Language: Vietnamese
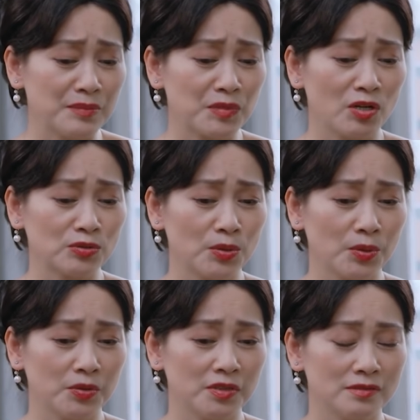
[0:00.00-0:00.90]
Thằng Khiêm
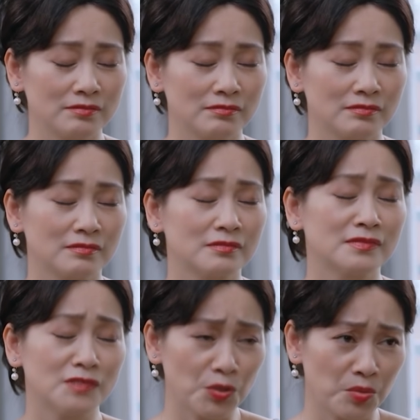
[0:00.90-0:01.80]
con tôi
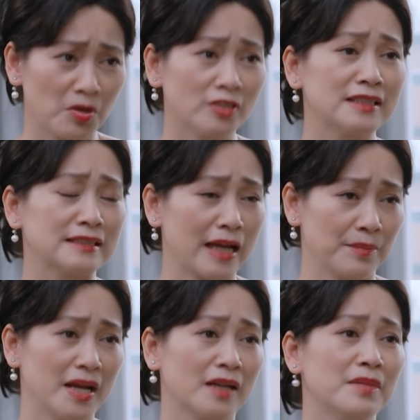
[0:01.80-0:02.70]
Nó cũng có tình
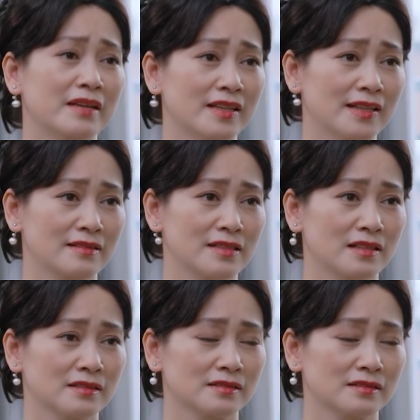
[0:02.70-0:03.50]
cảm đặc biệt với Thanh